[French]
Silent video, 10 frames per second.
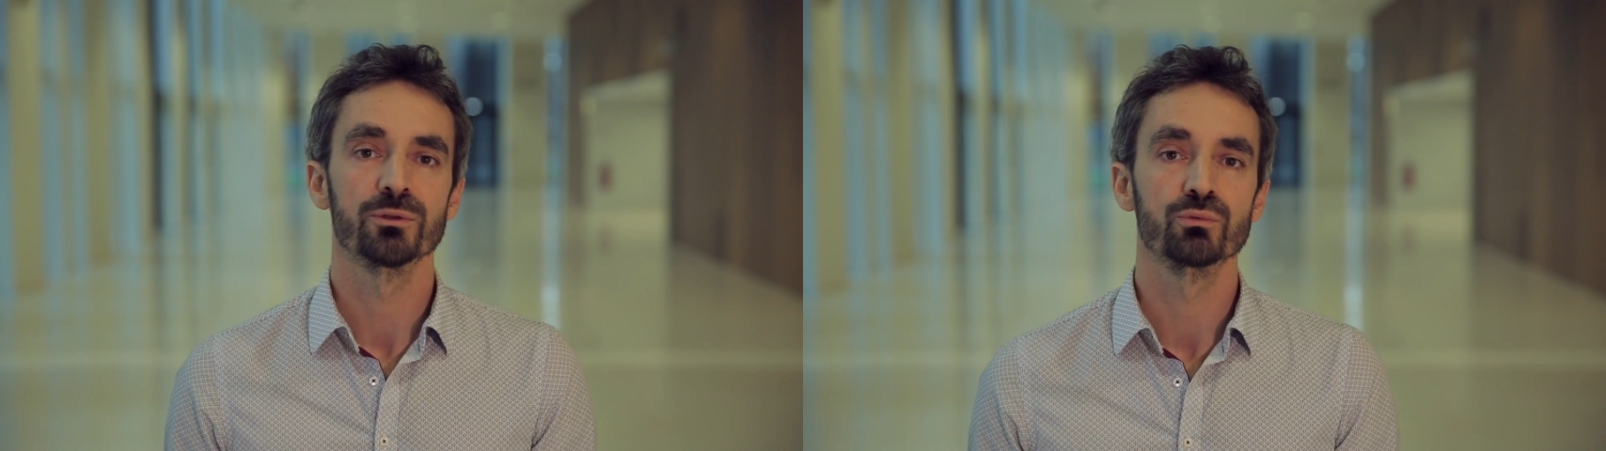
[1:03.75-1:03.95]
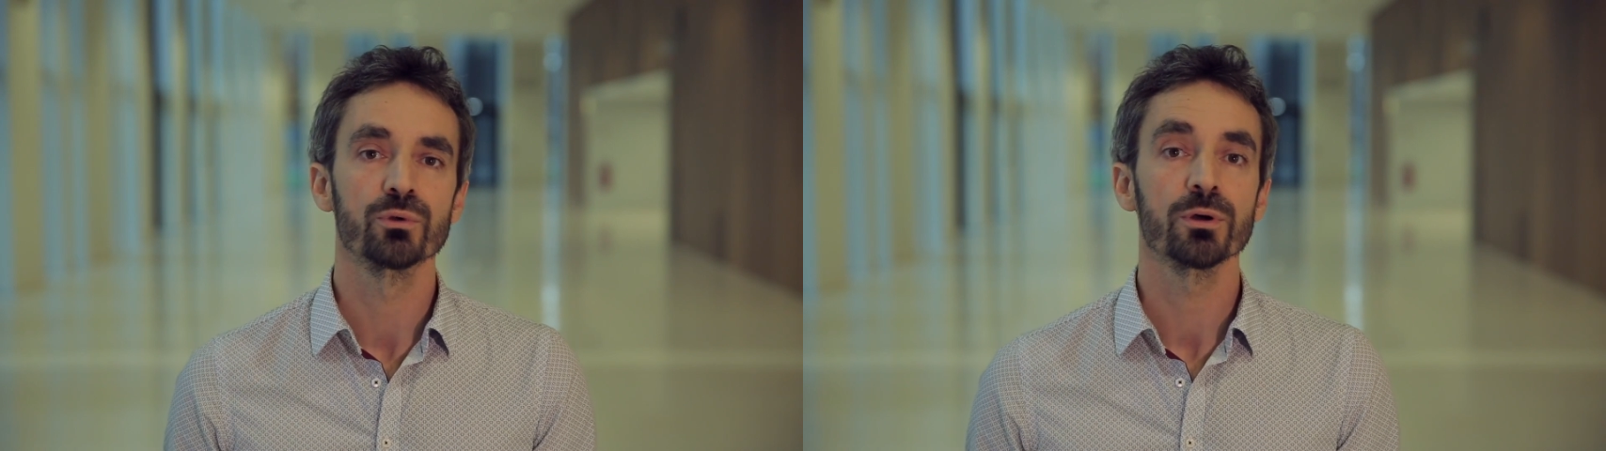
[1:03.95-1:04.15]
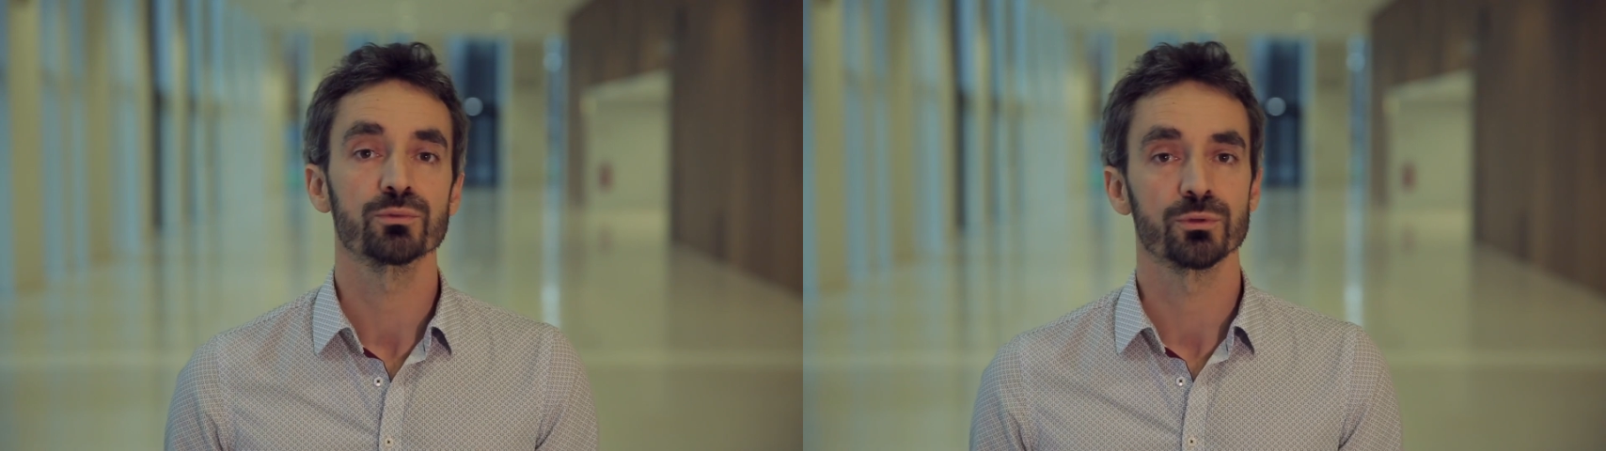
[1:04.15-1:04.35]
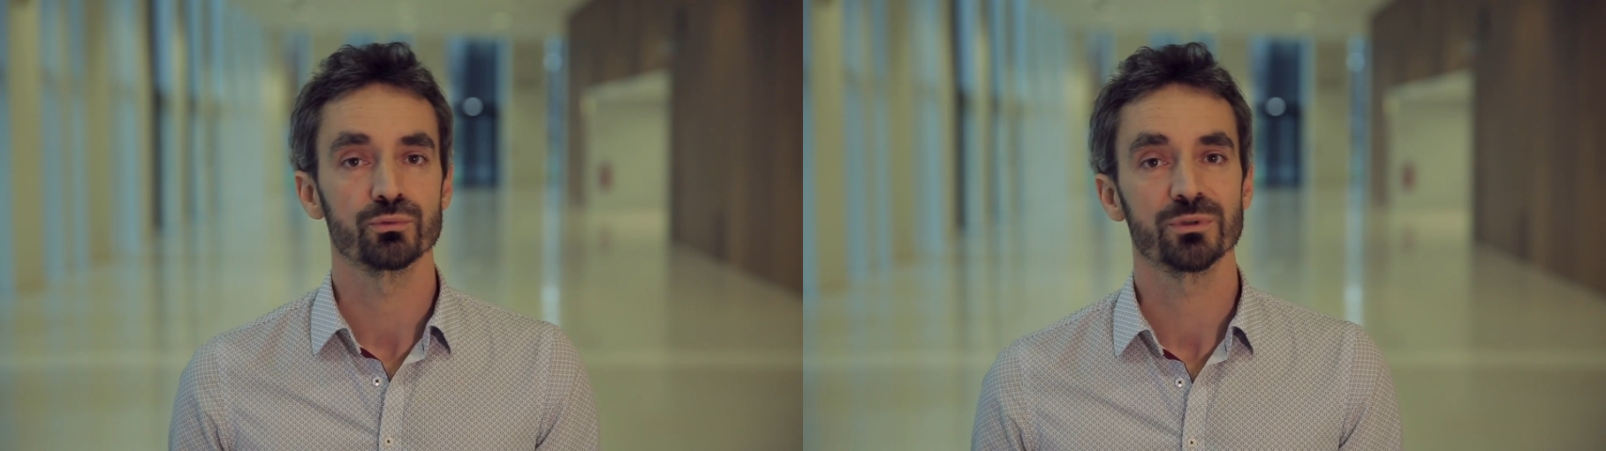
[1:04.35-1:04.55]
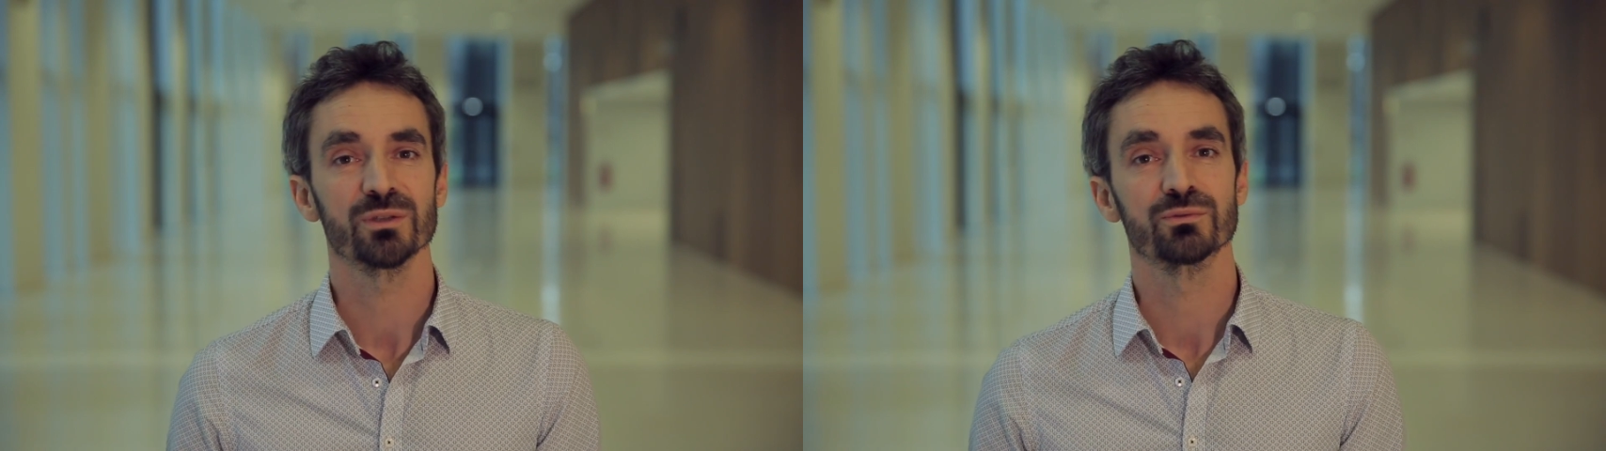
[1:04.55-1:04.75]
douleur, ou en
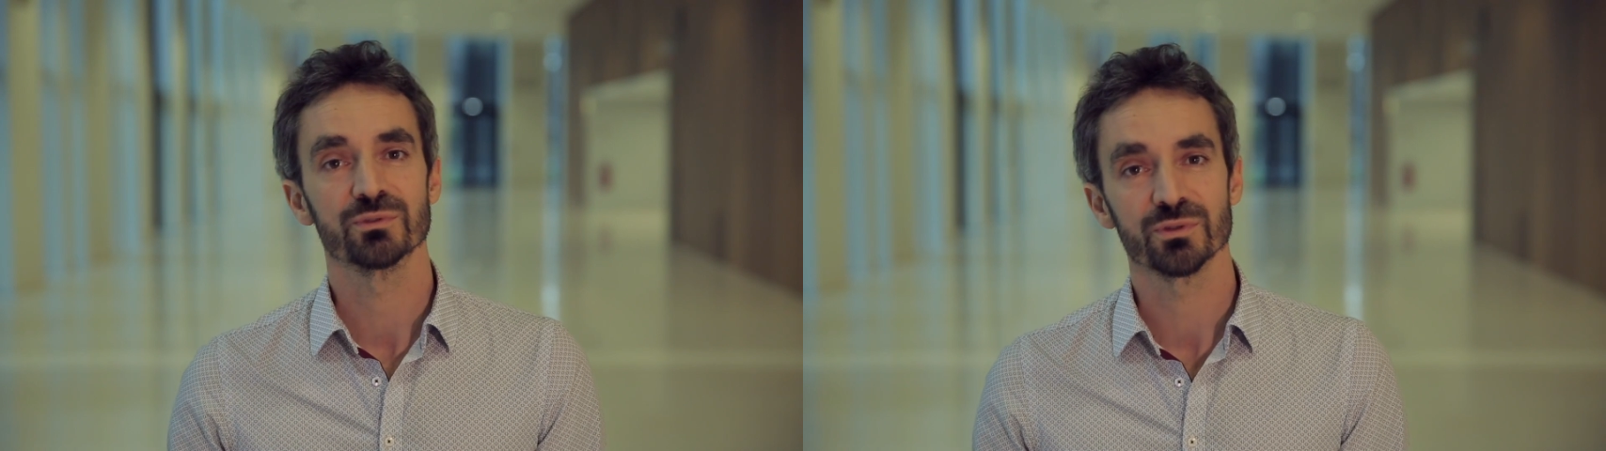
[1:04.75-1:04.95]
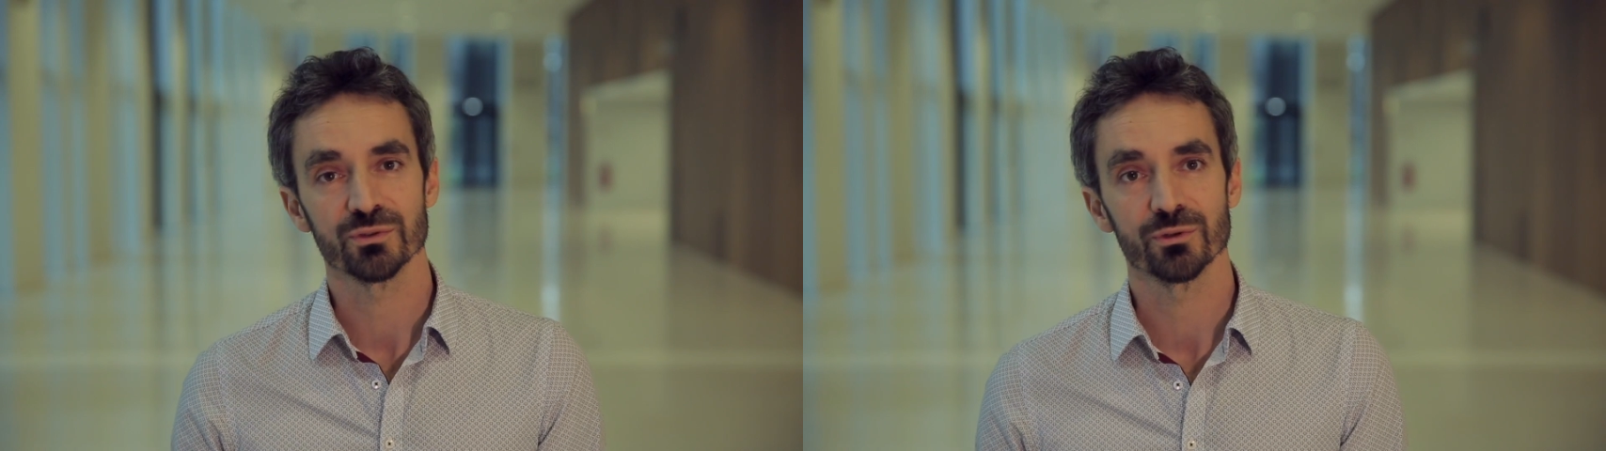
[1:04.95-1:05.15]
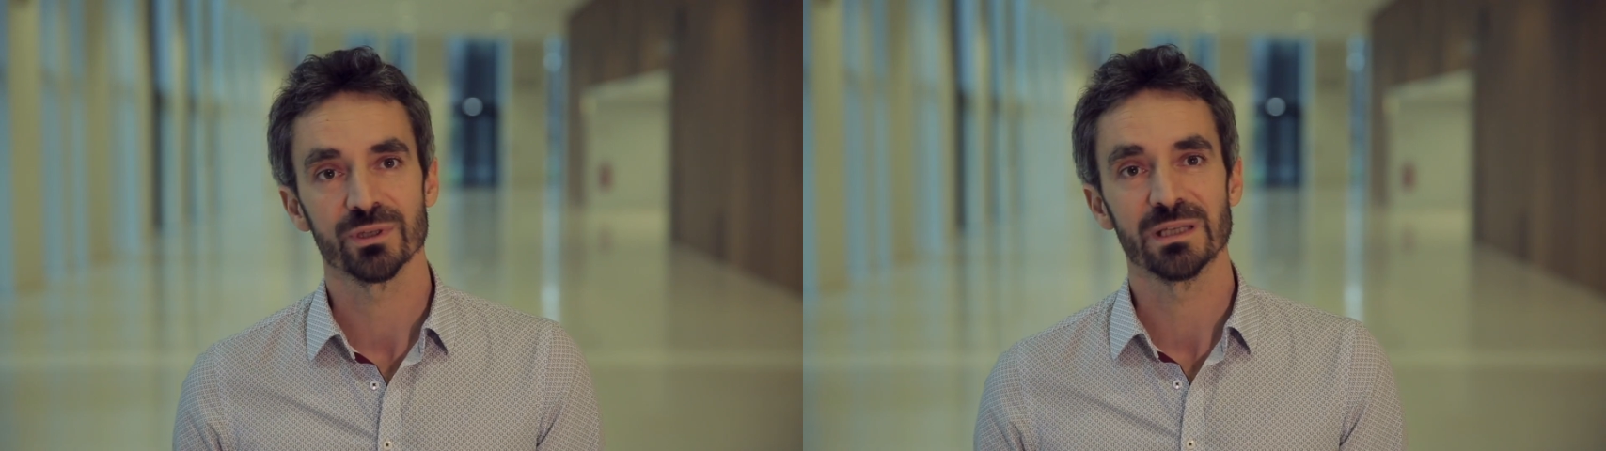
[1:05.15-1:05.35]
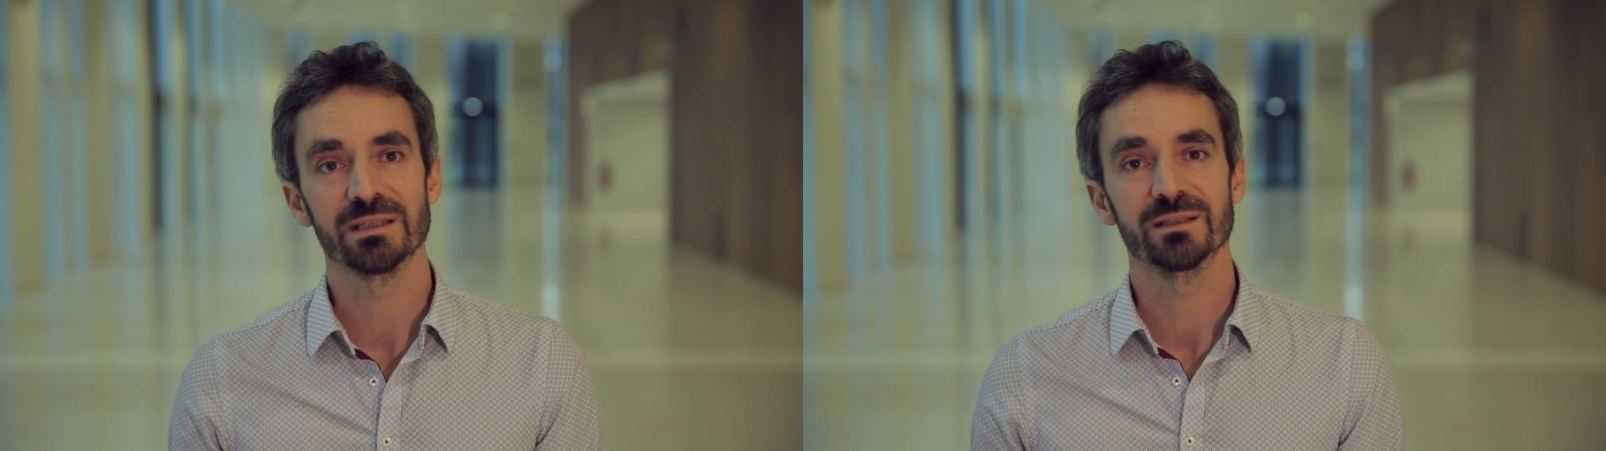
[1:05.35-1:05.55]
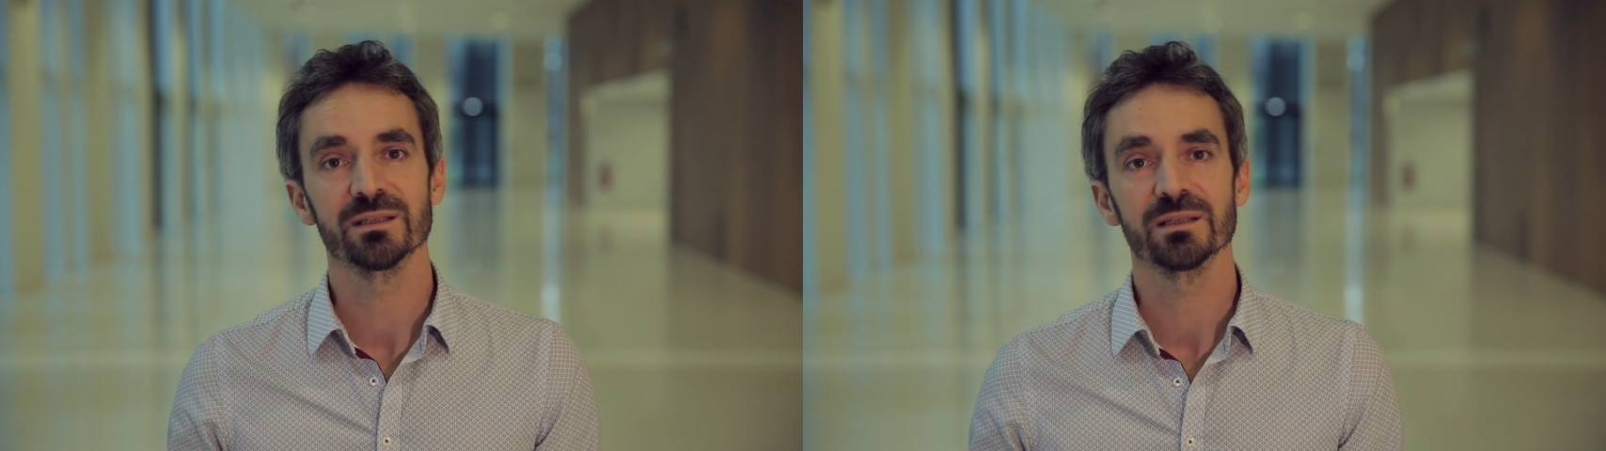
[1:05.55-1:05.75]
tout cas d'une
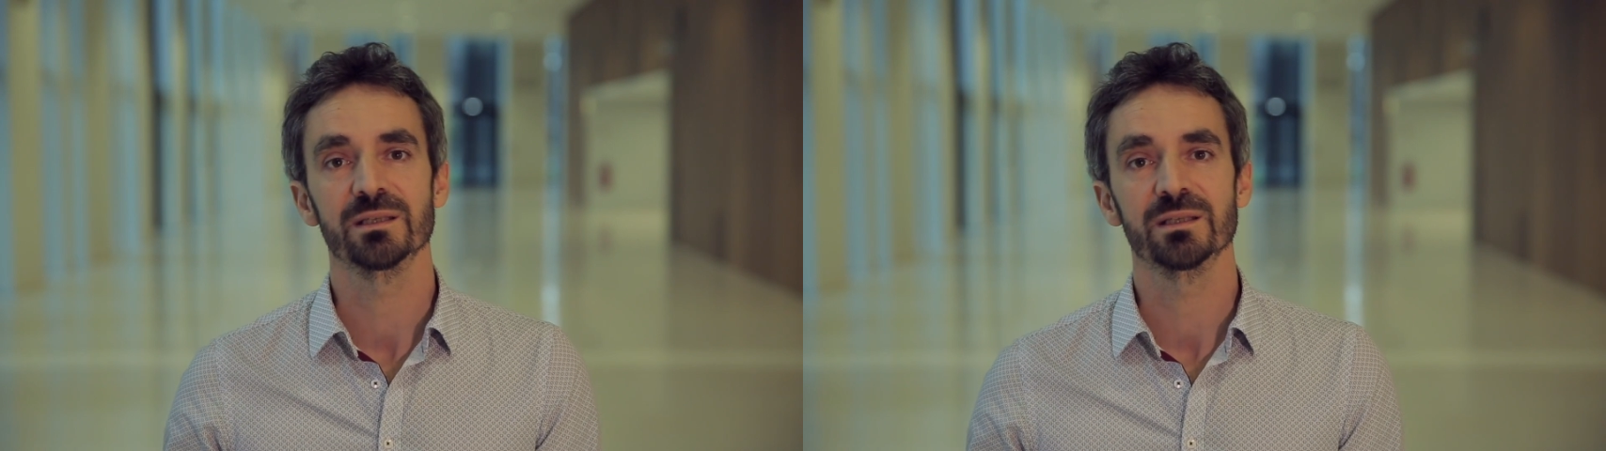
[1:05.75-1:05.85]
sensorialité